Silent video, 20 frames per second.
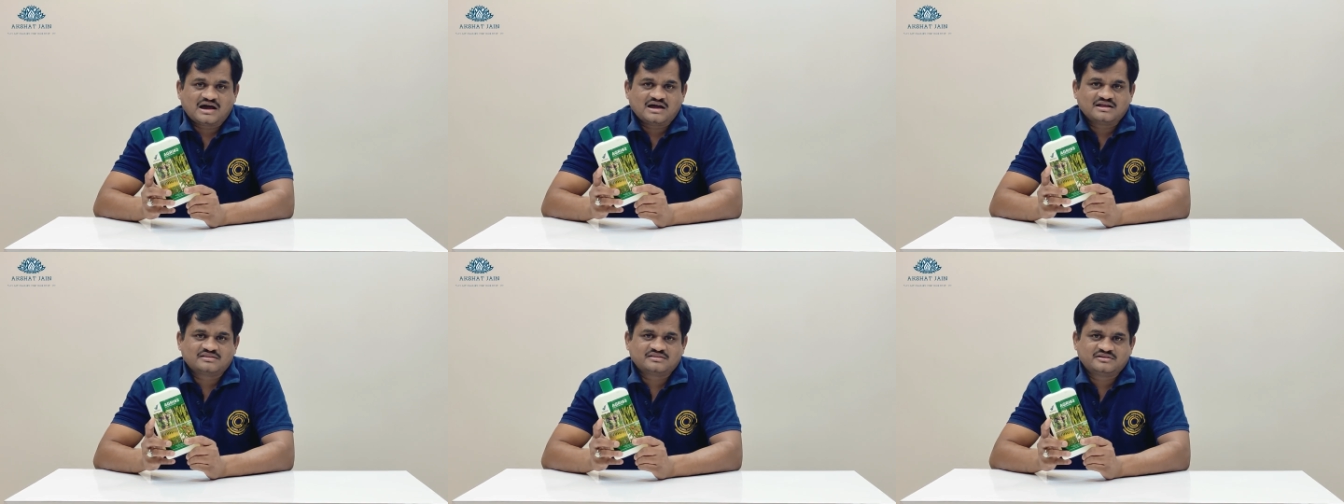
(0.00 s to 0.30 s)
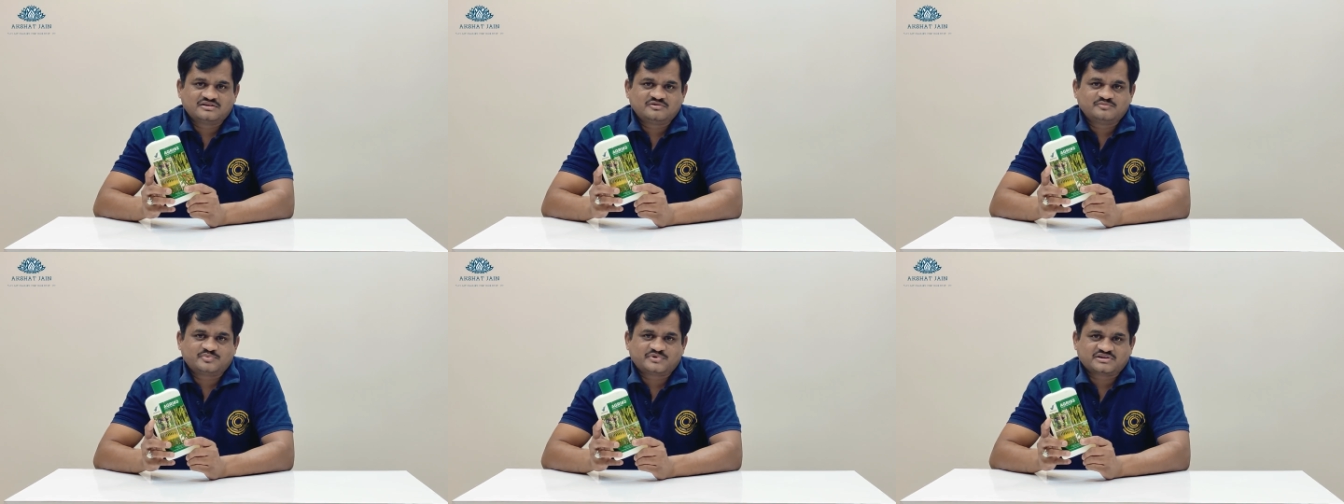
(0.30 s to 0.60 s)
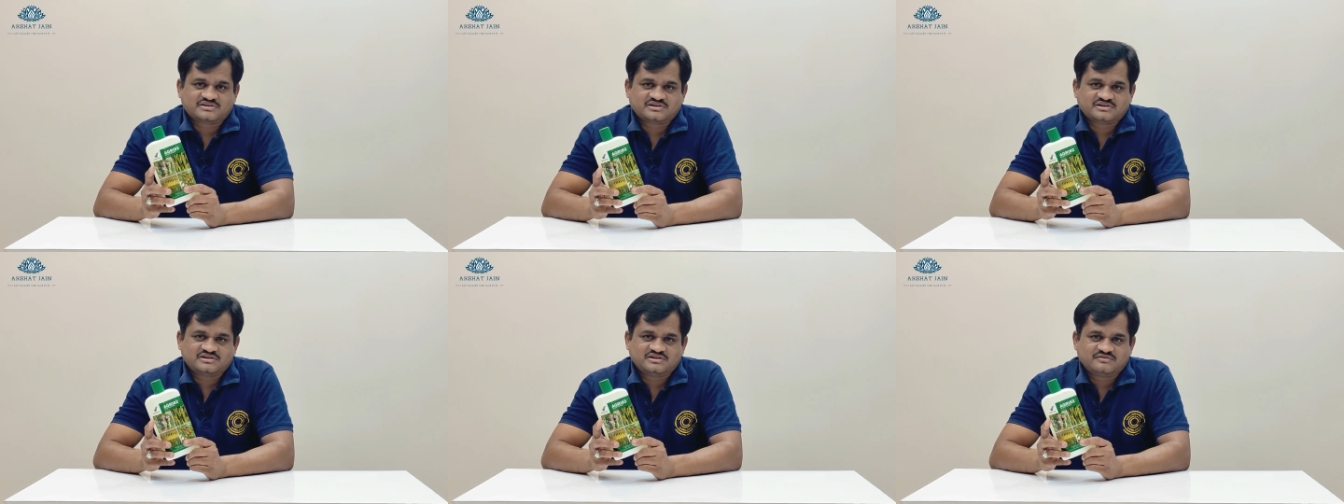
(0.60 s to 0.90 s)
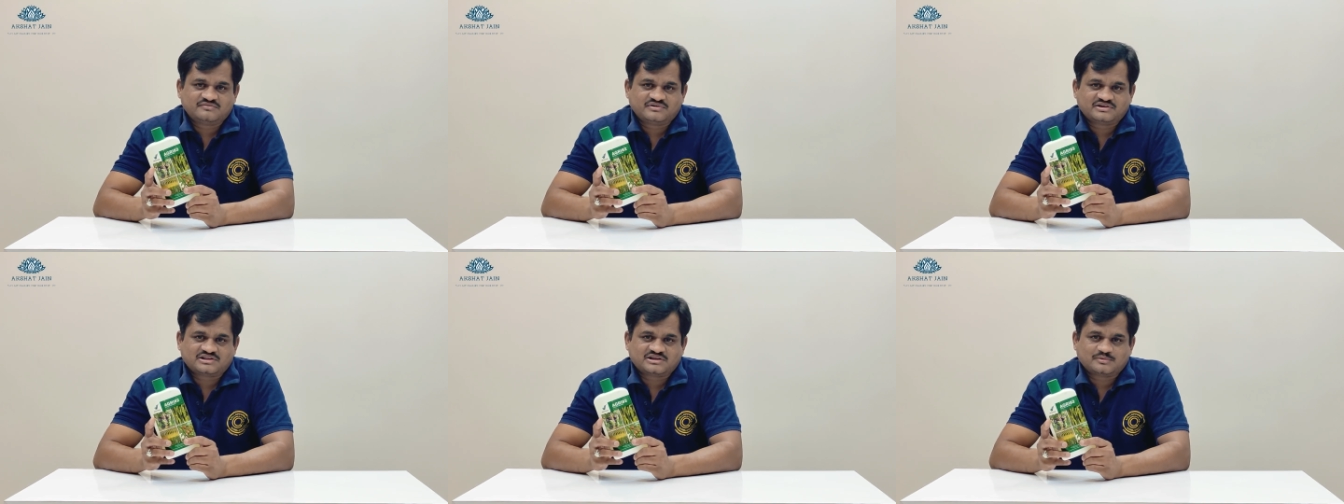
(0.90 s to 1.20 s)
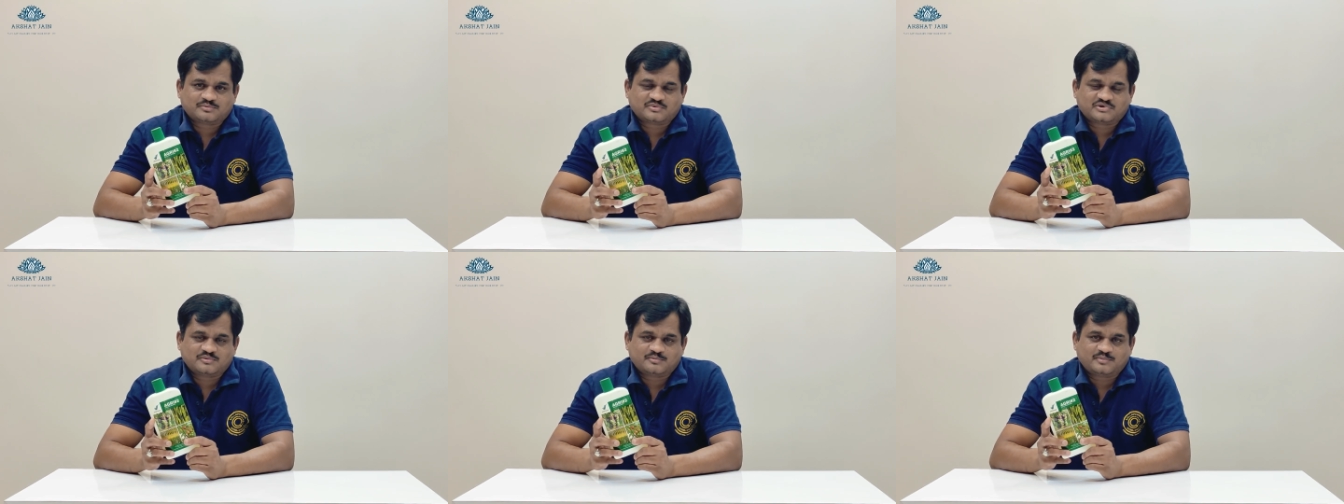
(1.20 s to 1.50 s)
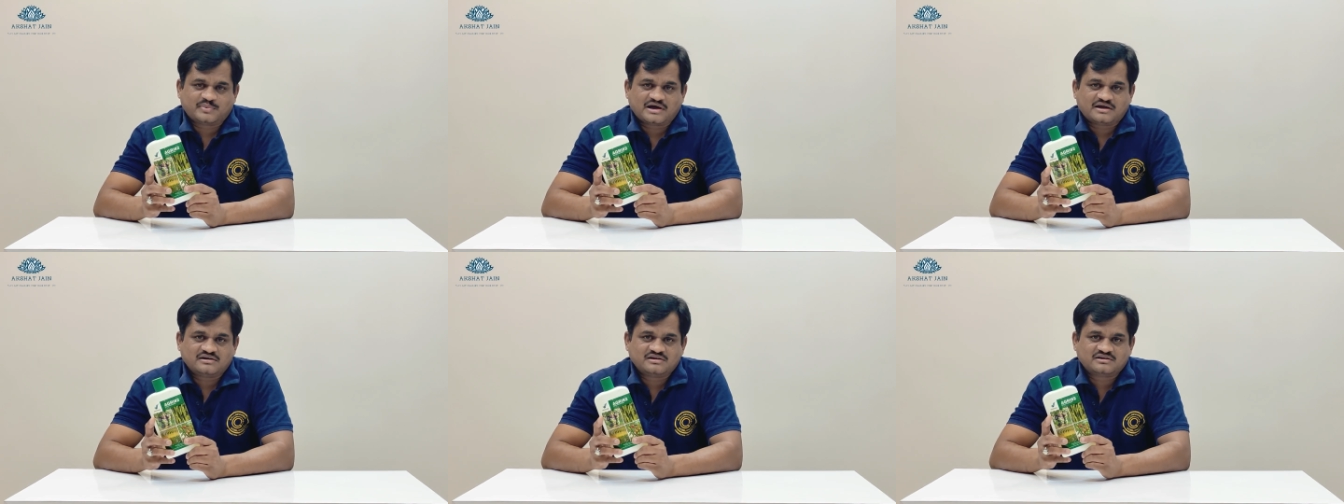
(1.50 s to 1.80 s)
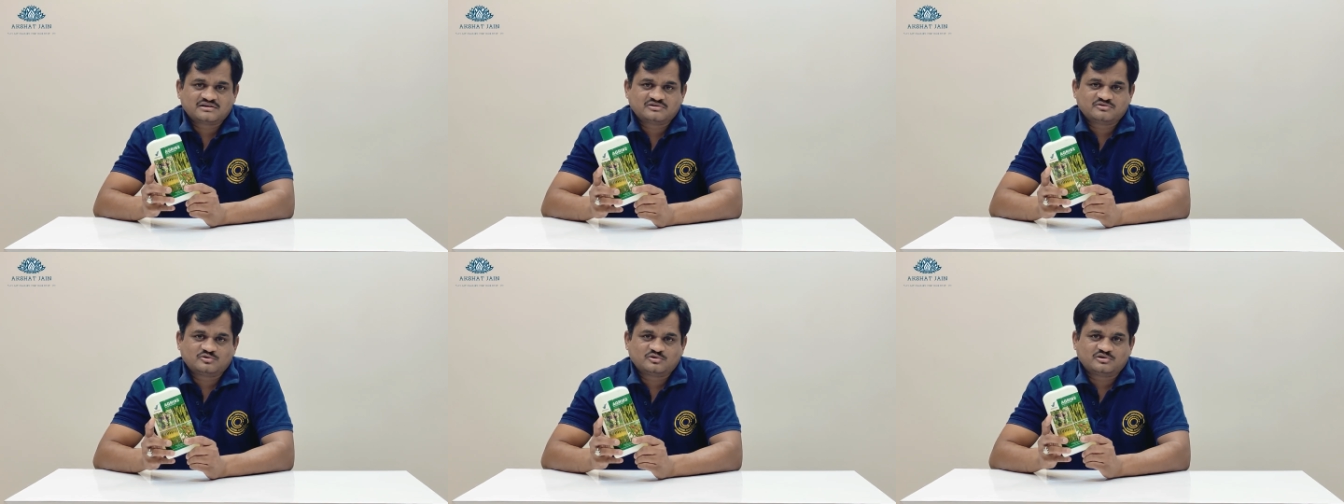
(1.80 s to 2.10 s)
आज दिन प्रतिदिन मतलब कि पानी
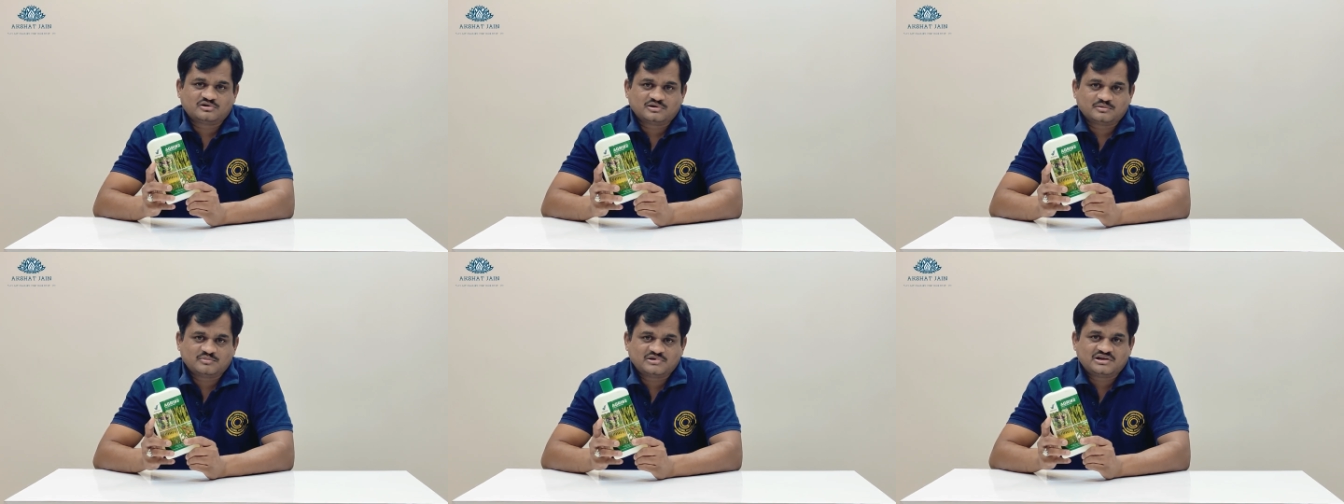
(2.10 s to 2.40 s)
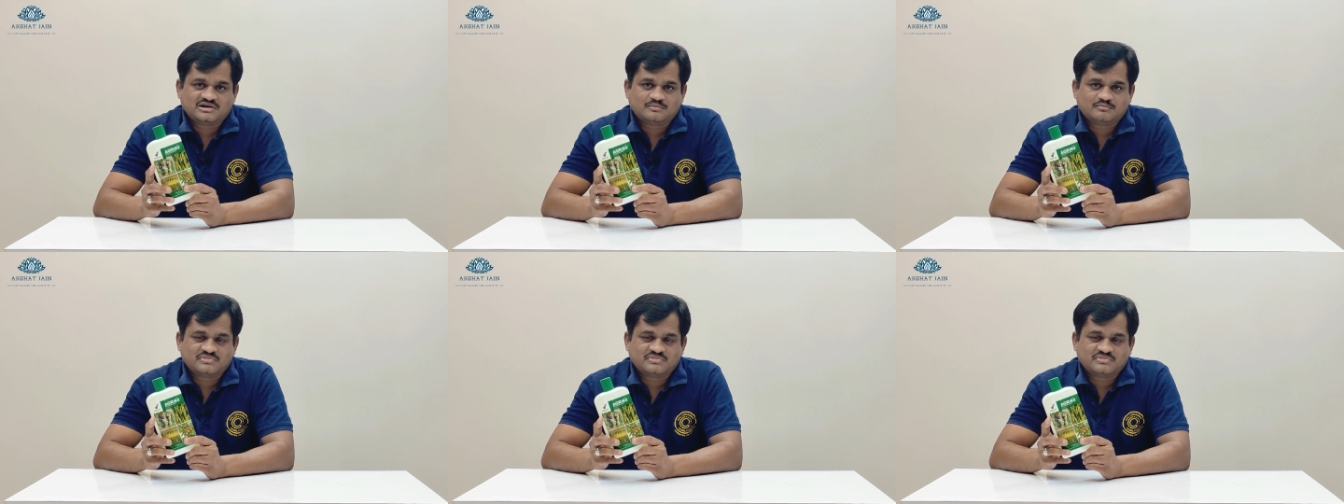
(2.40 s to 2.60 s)
की जो नमी